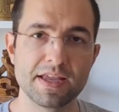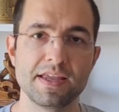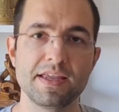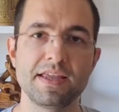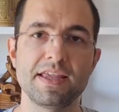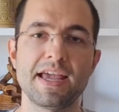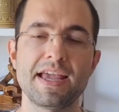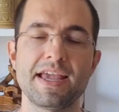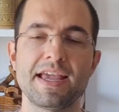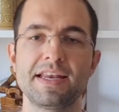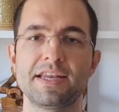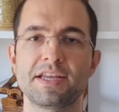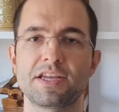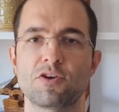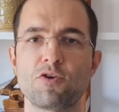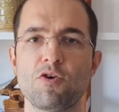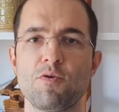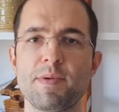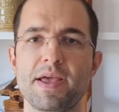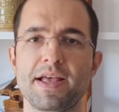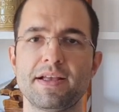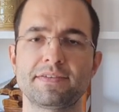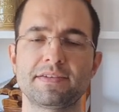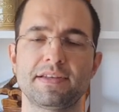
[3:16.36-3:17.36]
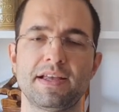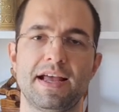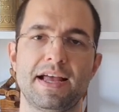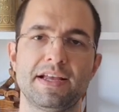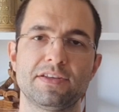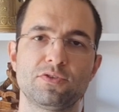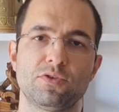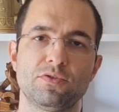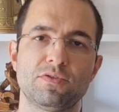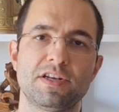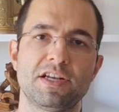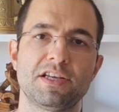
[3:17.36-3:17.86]
E é ele que começa.
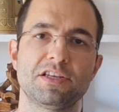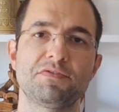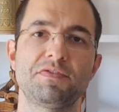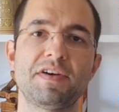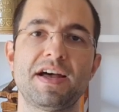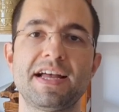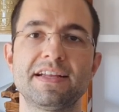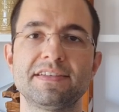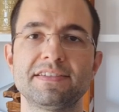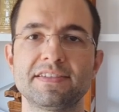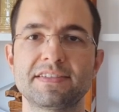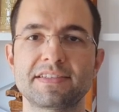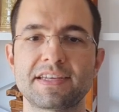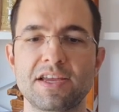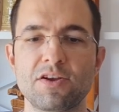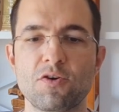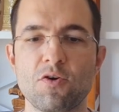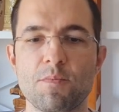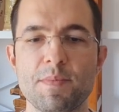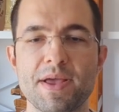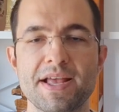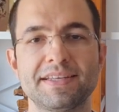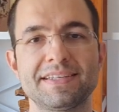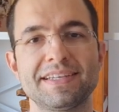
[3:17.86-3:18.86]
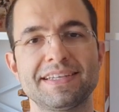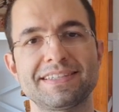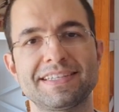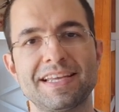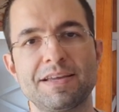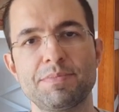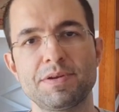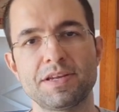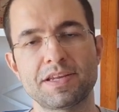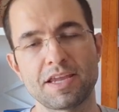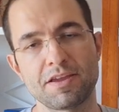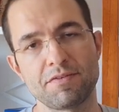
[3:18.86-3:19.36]
As outras vasas, quem começa é
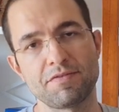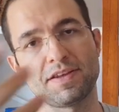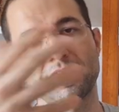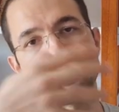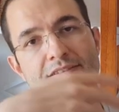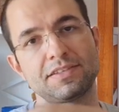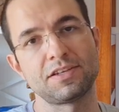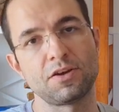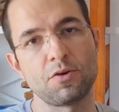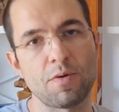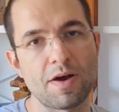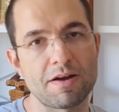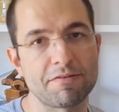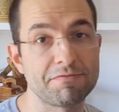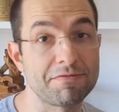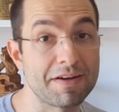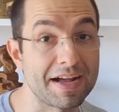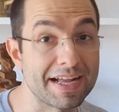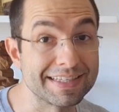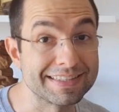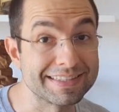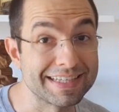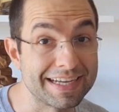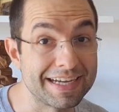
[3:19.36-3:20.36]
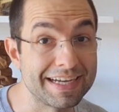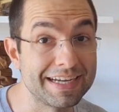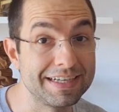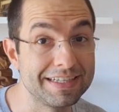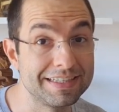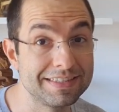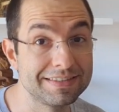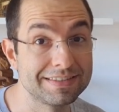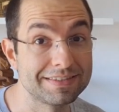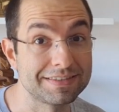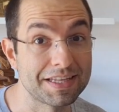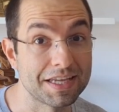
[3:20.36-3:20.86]
sempre quem venceu a vaza
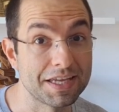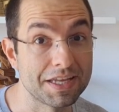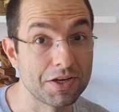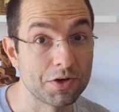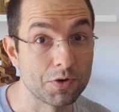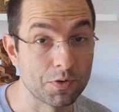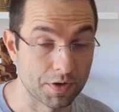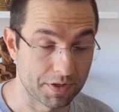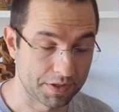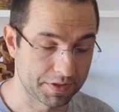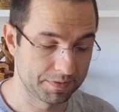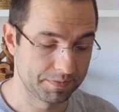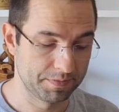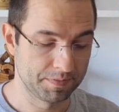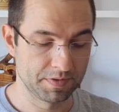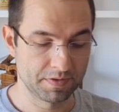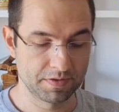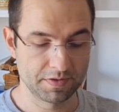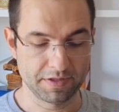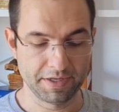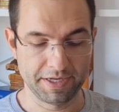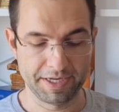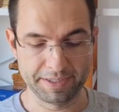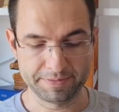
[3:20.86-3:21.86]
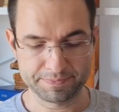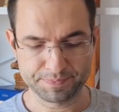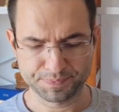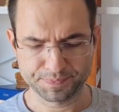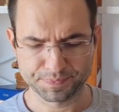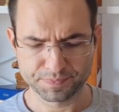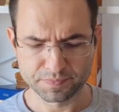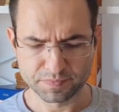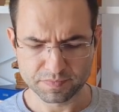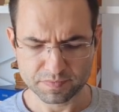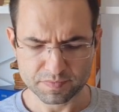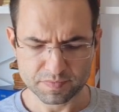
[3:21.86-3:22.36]
anterior. Tá?
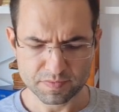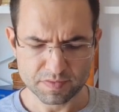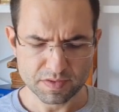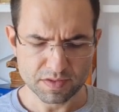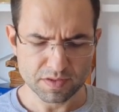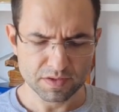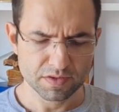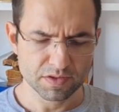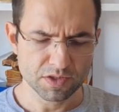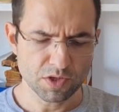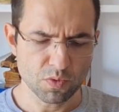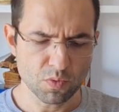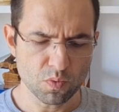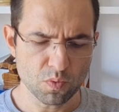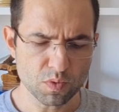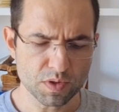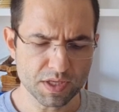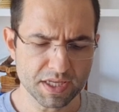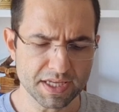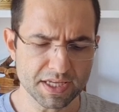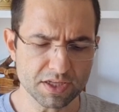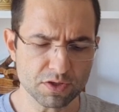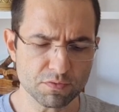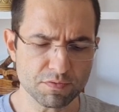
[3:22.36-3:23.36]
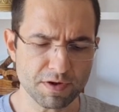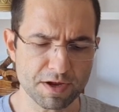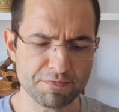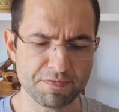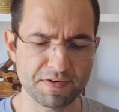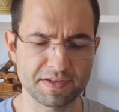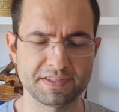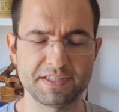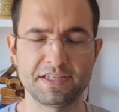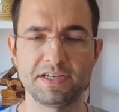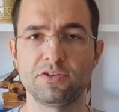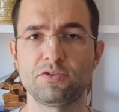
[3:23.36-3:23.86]
Então, o que, que tu vai
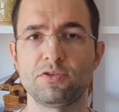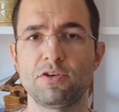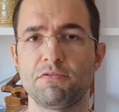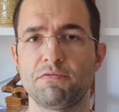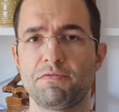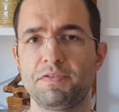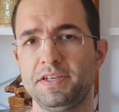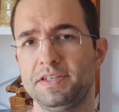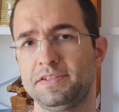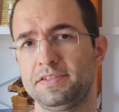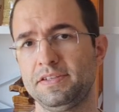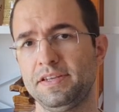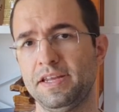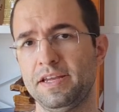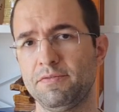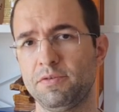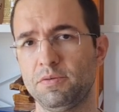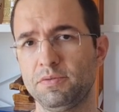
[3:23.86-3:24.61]
fazer na tua vez? Né?